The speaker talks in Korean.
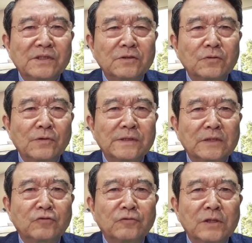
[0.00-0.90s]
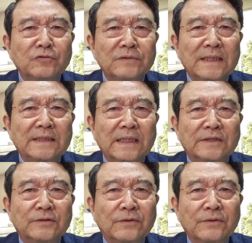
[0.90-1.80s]
층도 이제 투기꾼이란
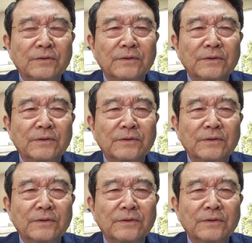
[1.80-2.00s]
얘기죠.